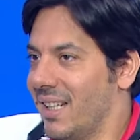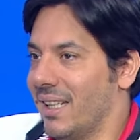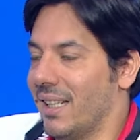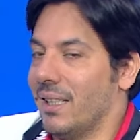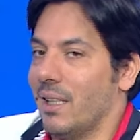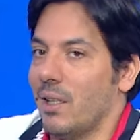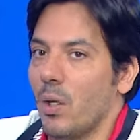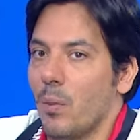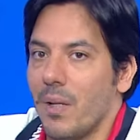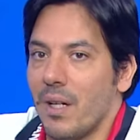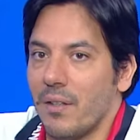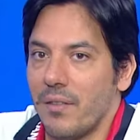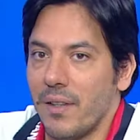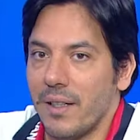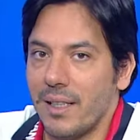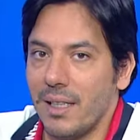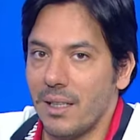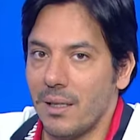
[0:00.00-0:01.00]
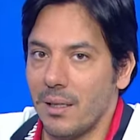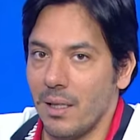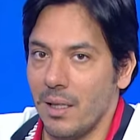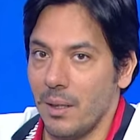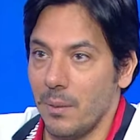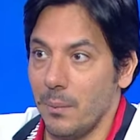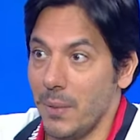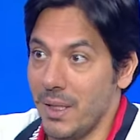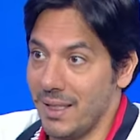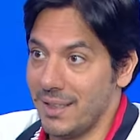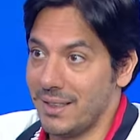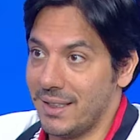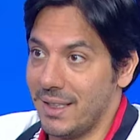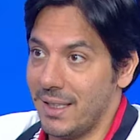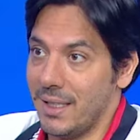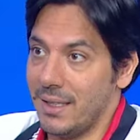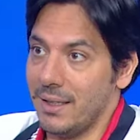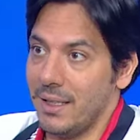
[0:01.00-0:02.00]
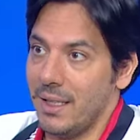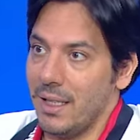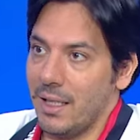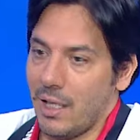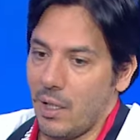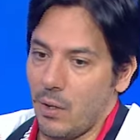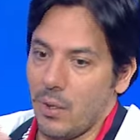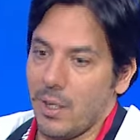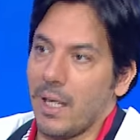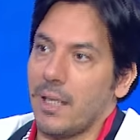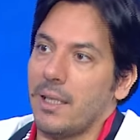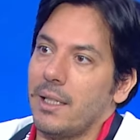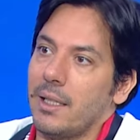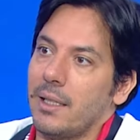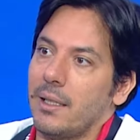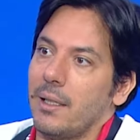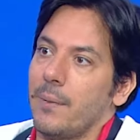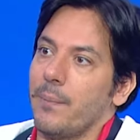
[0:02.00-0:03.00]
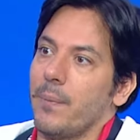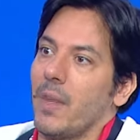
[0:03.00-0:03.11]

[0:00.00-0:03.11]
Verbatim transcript: يعني اليوم انا افكر بالنسيان كاورجانيك